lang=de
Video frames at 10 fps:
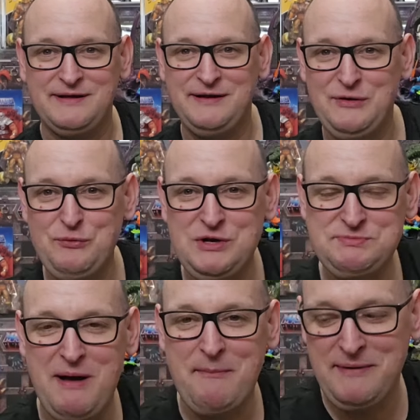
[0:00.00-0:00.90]
Äh,
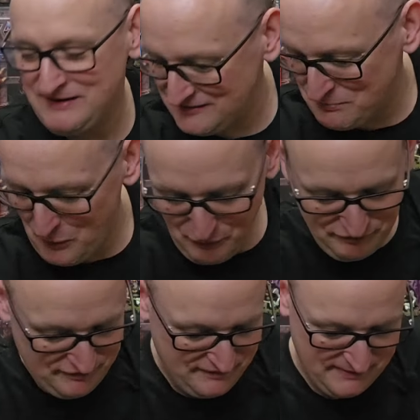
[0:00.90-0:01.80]
natürlich machen wir das jetzt mal
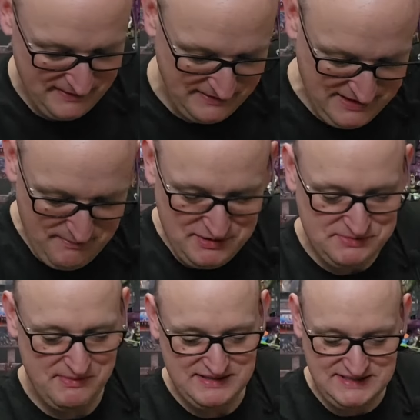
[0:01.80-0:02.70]
auf. Äh,
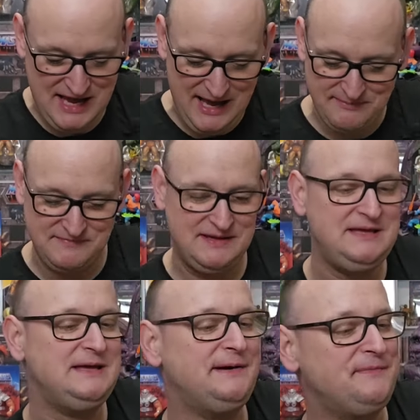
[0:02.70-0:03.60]
Teppichmesser haben wir
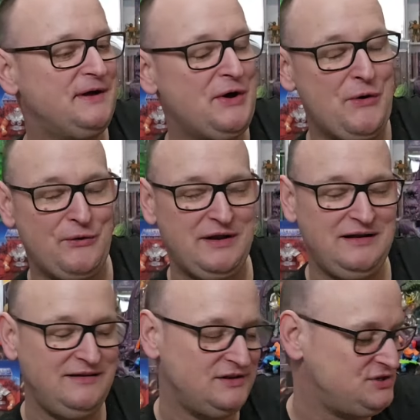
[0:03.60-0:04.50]
hier. Und
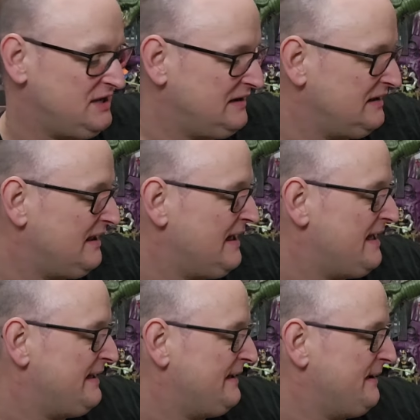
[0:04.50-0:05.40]
an dieser Stelle
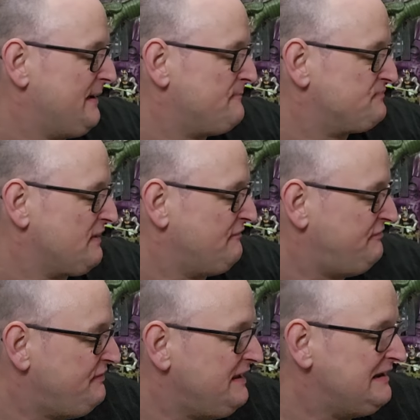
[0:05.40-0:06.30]
äh,
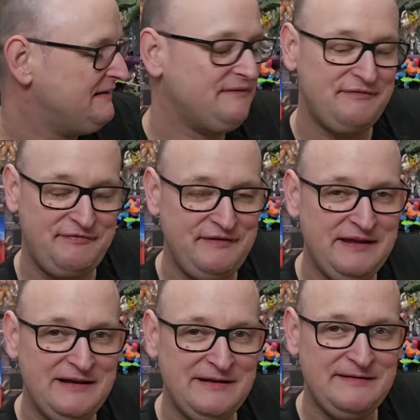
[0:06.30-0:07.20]
vielen,
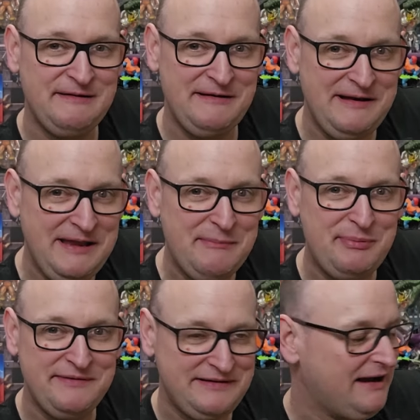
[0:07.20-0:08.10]
vielen
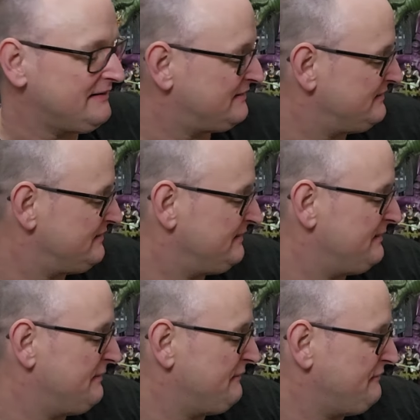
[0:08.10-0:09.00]
lieben Dank.
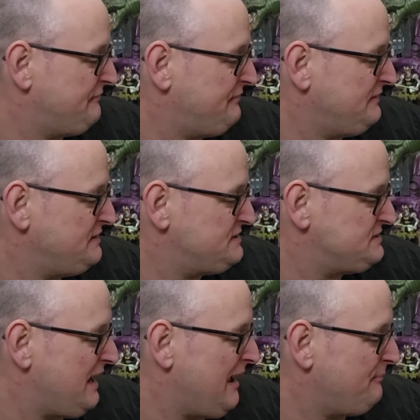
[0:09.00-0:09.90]
Äh, Finde
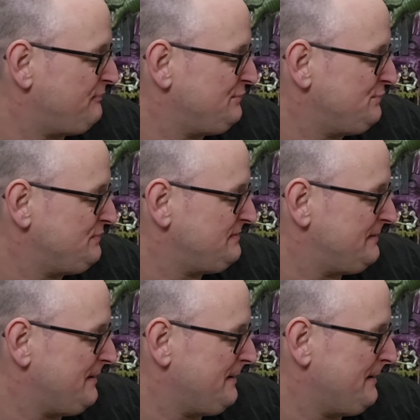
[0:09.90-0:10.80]
ich absolut,
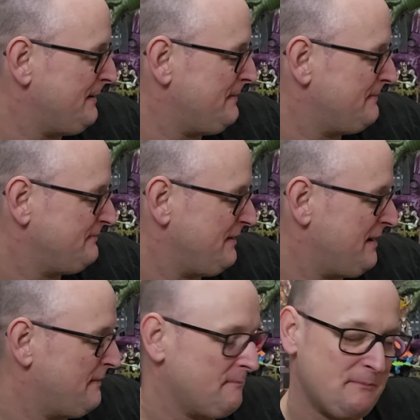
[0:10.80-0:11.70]
äh,
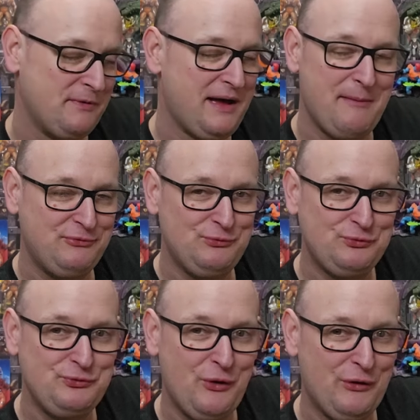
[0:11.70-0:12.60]
ja,
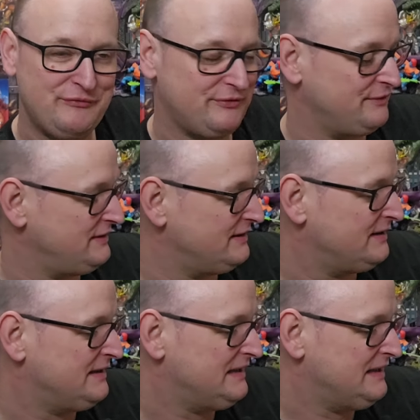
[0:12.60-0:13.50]
absolut Knorke von dir.